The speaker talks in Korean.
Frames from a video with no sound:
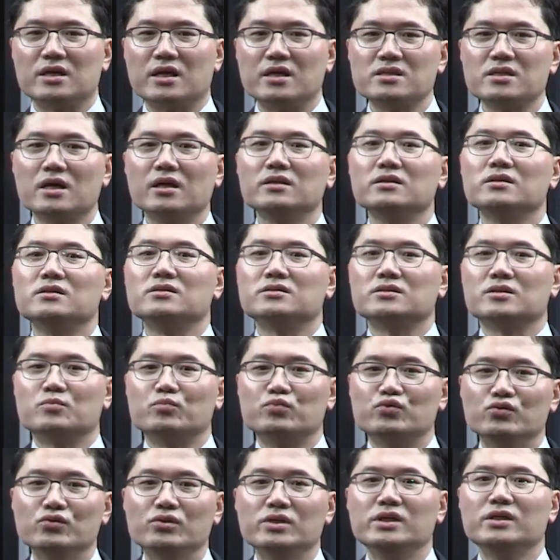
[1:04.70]
재산을
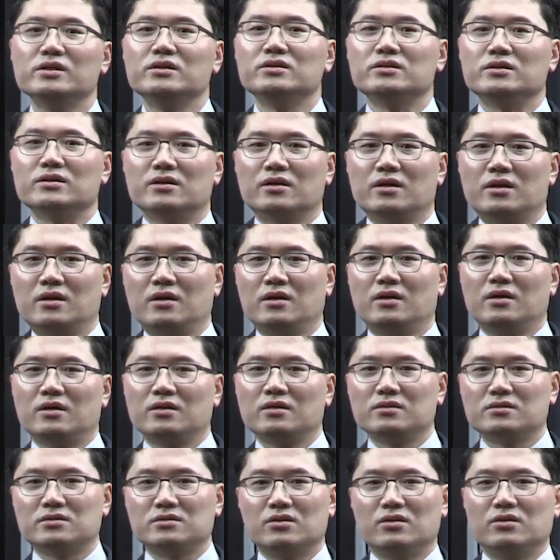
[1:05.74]
불리는
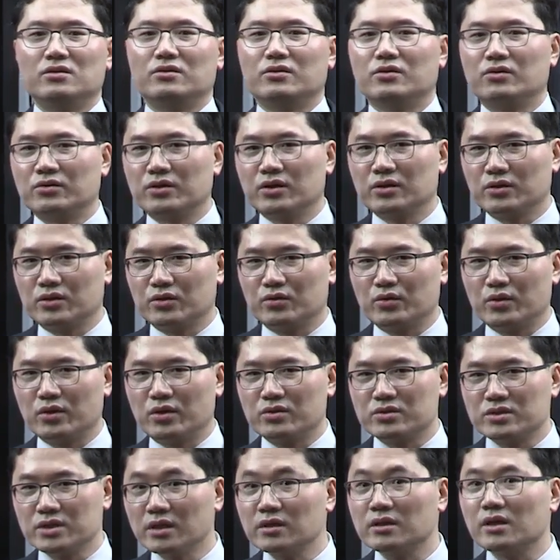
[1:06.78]
그런
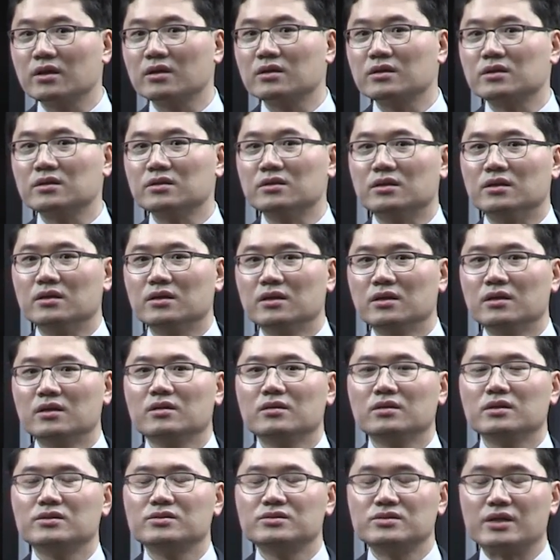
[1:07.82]
영역이고요. 재테크
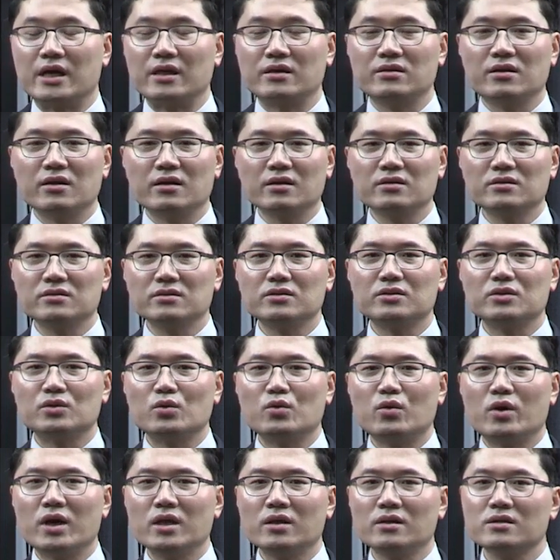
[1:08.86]
재테크
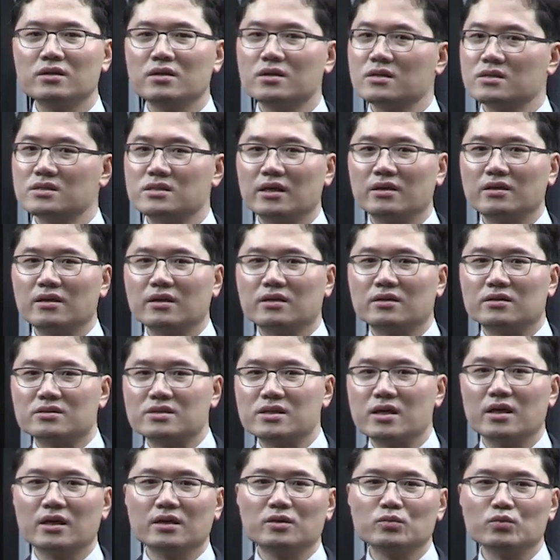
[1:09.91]
또한 세테크
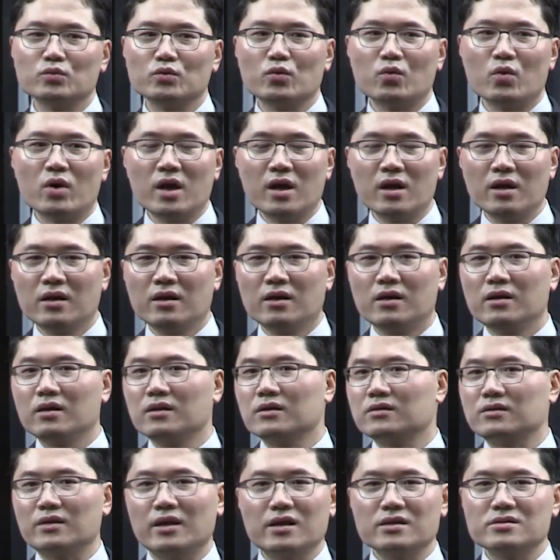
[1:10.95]
세금과
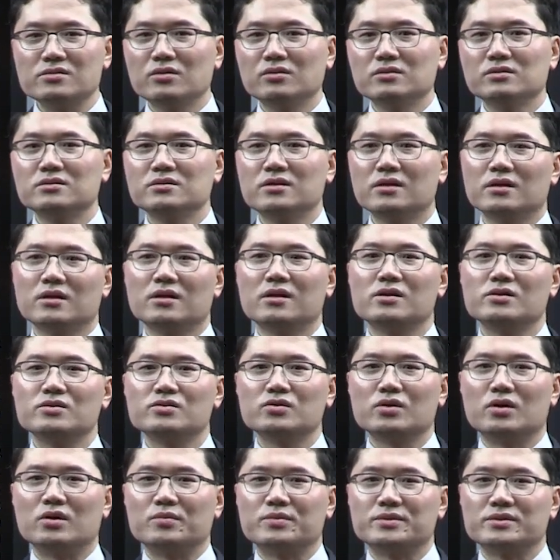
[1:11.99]
떼서는 생각할
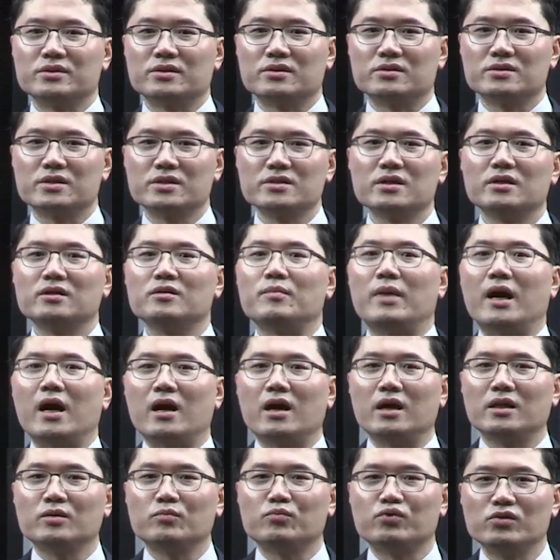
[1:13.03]
수가 없어요. 재산을
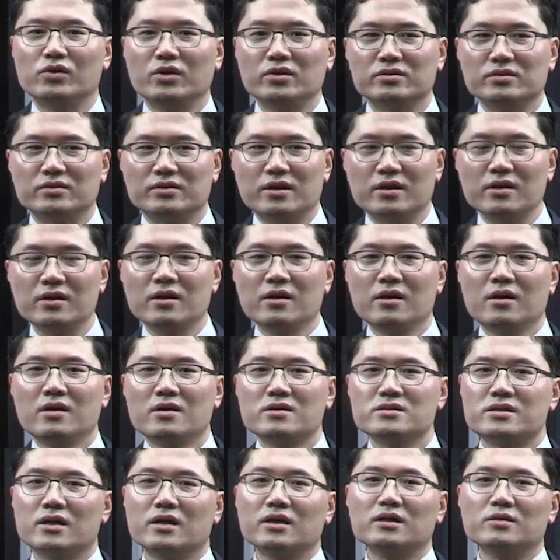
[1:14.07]
많이 불렸는데
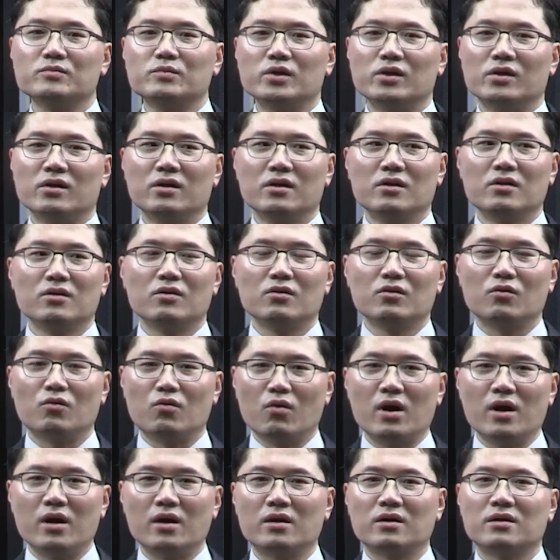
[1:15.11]
세금을
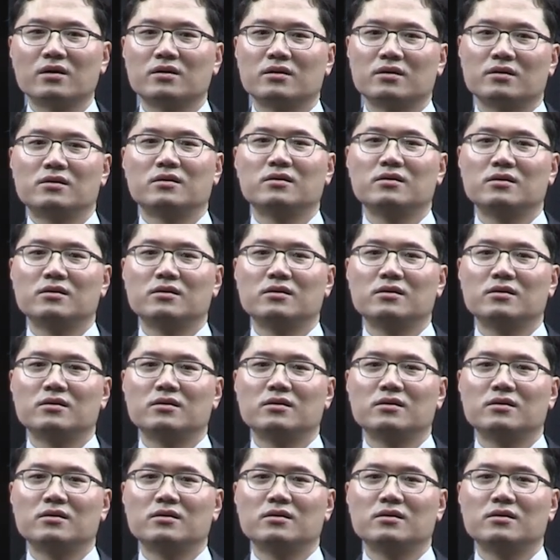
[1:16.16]
꽝